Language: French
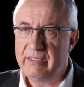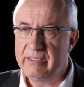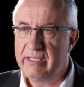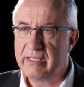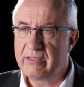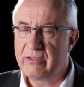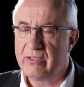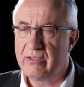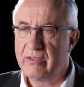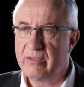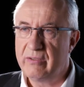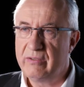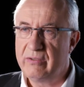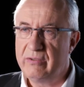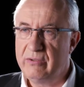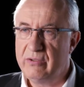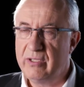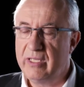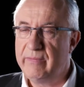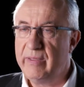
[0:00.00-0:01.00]
disait que
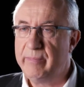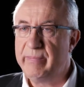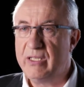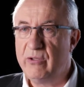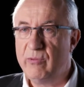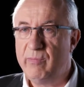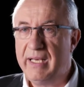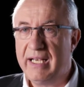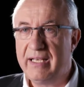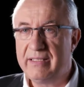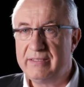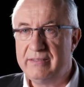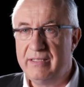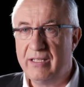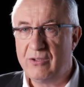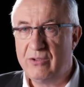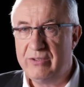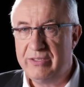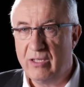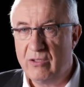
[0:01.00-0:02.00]
Dieu n'avait pas de place
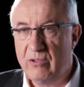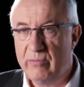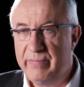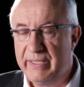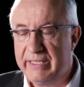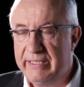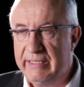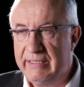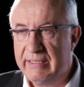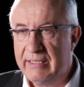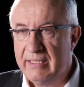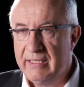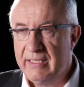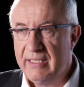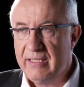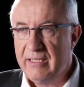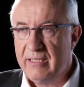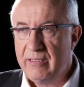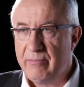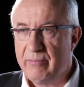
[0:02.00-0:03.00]
dans, le pays.
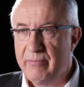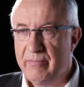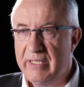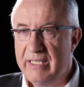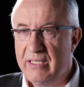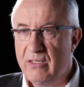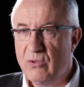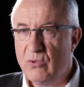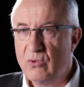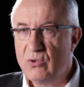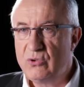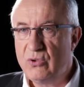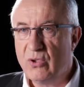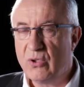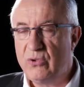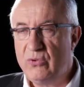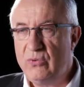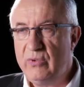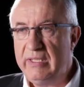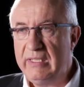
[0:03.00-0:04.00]
Mais
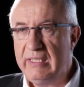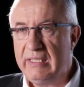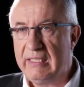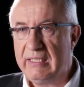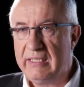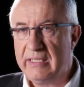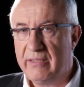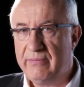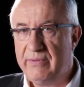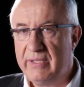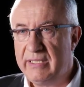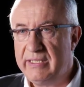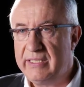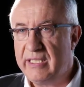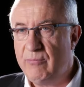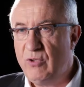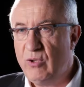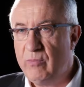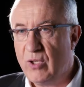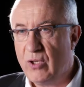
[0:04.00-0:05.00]
aujourd'hui, il y a
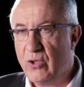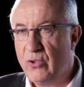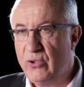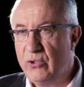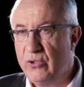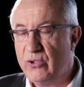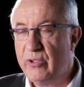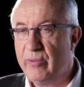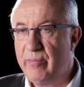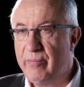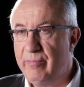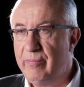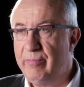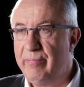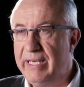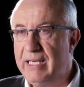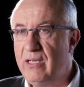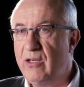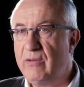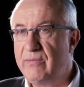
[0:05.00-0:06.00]
véritablement une
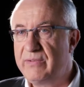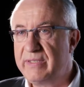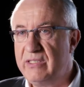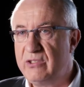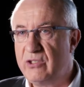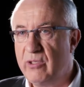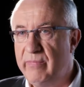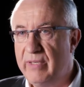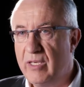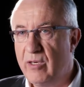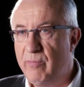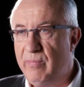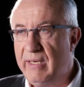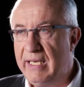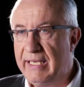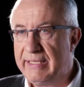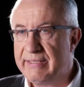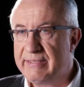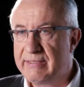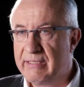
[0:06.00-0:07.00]
belle œuvre qui se met en
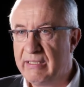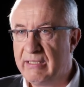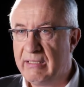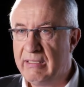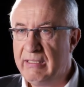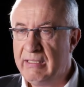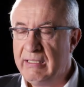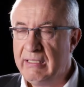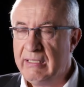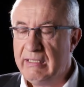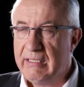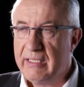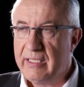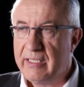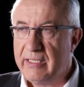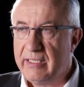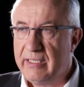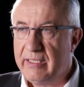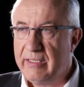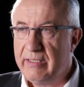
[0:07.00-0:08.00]
place.
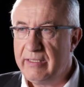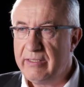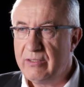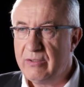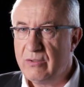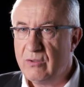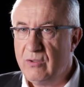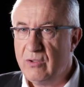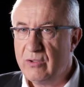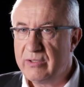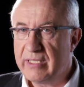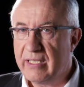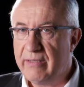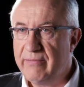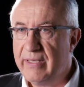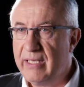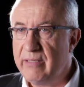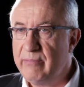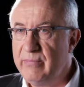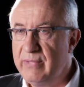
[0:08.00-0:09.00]
Et le
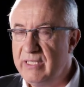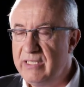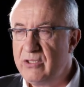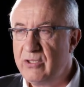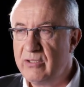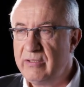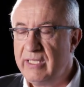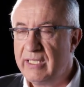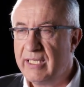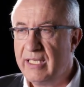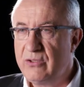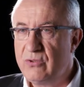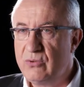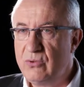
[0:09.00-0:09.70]
travail missionnaire a